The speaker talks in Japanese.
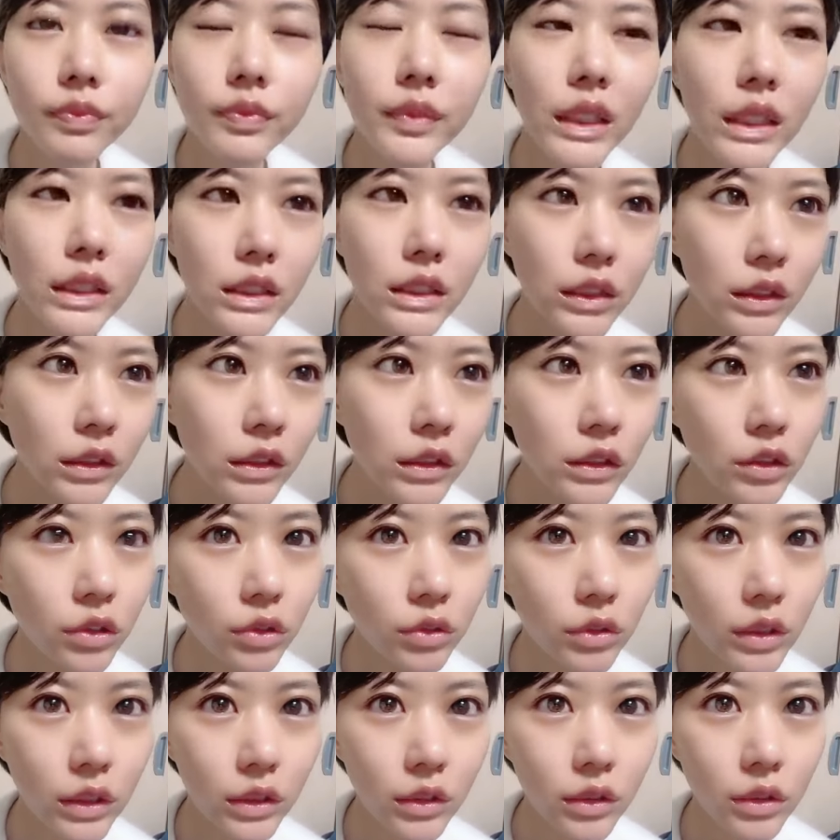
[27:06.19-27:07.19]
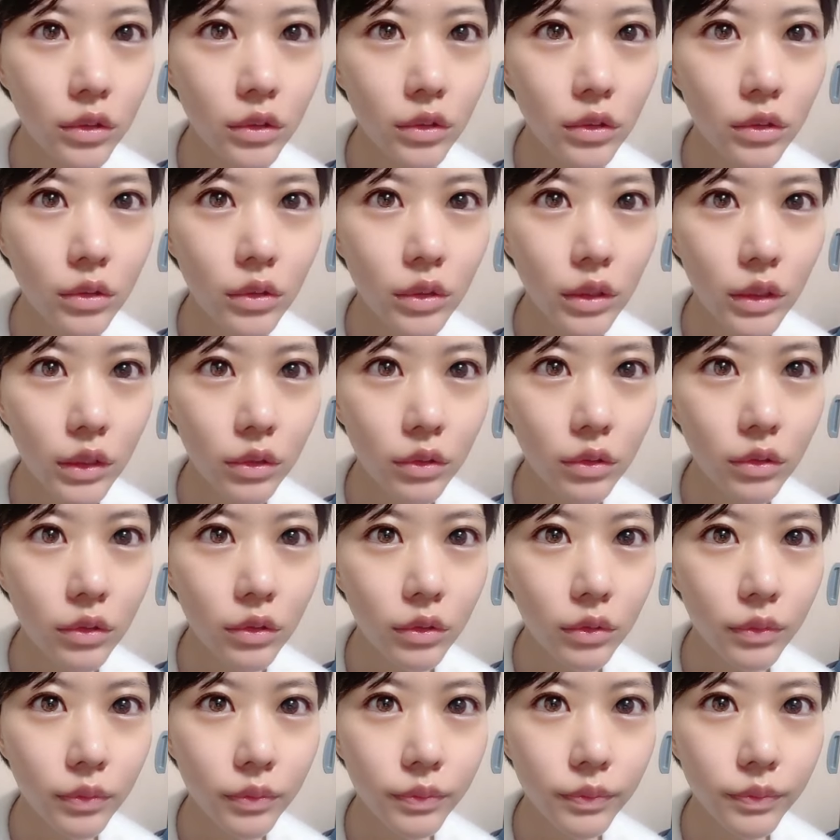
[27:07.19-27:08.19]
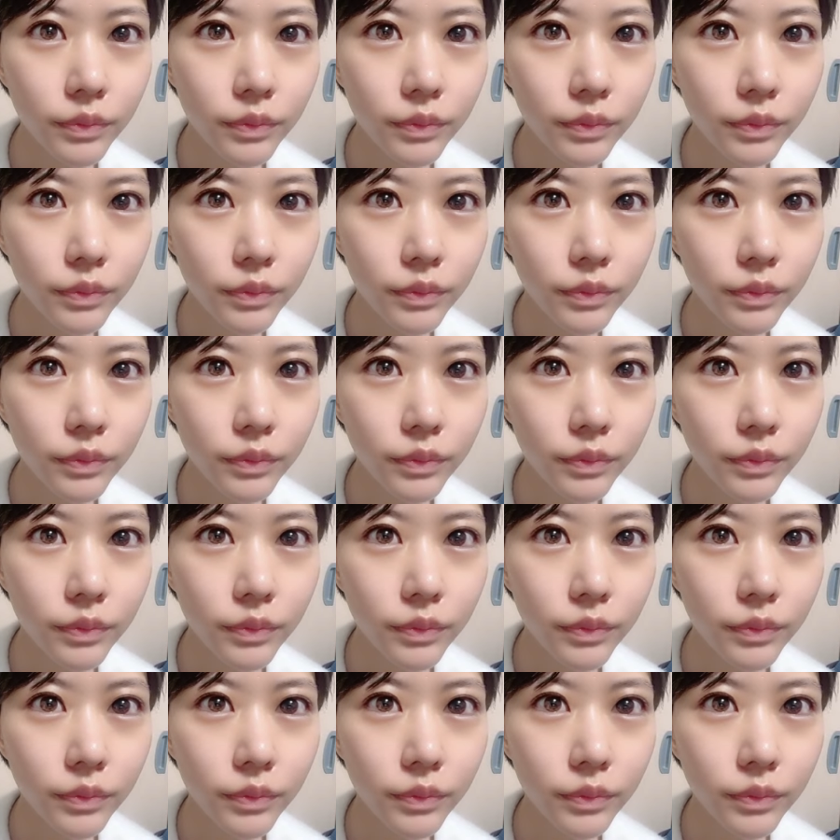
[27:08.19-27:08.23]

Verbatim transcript: れ私そうレッスン動画の